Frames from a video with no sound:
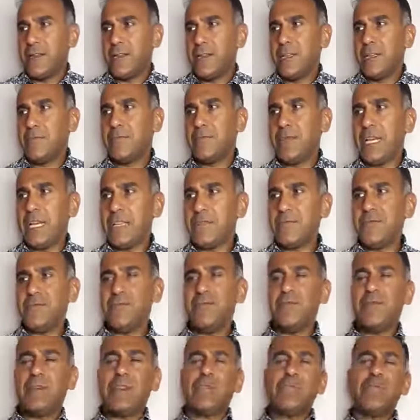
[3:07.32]
Ben
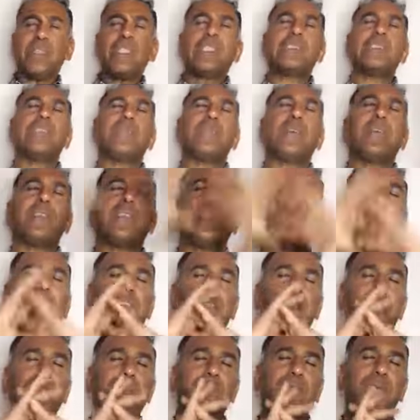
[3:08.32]
bir
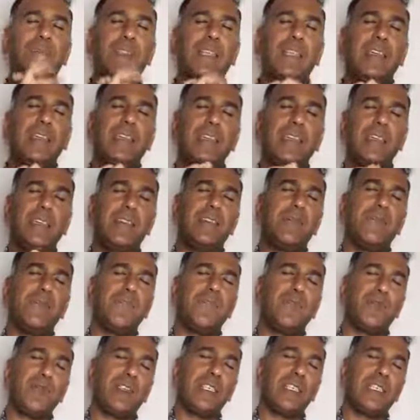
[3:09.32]
zamanlar
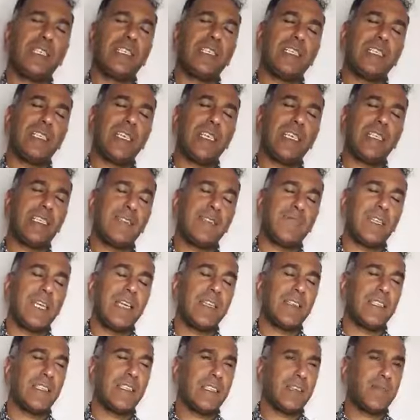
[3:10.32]
bu şekilde
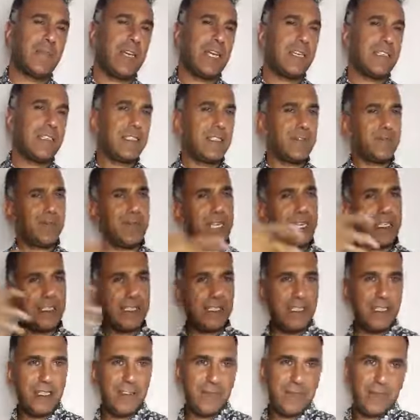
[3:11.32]
eğitimlerdeydim. Artık ben
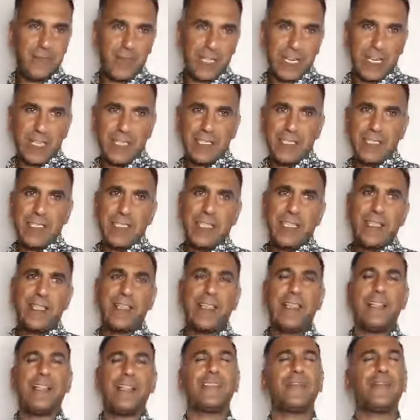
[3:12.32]
biraz
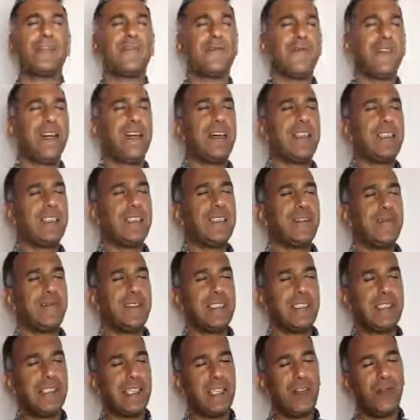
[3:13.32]
şifalara
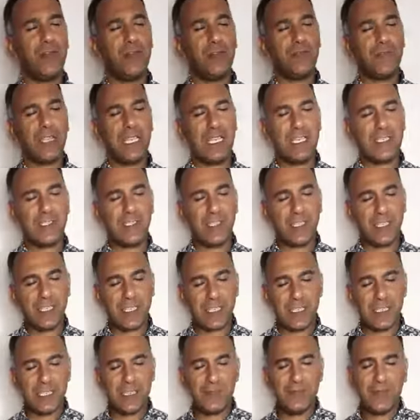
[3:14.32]
vesile olmaya
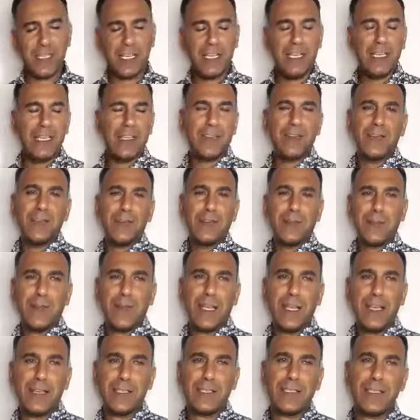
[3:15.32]
çekildim.
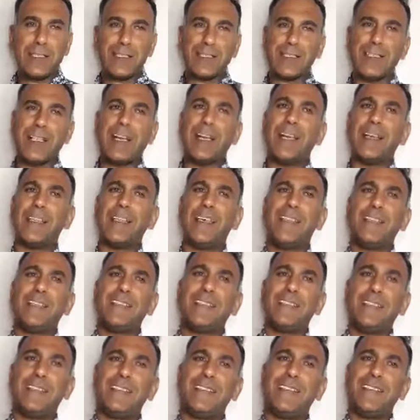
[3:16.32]
Artık sahalar
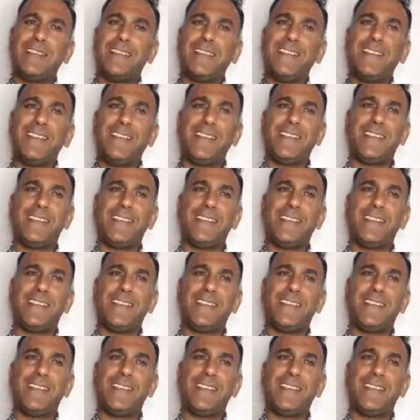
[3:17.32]
sizin.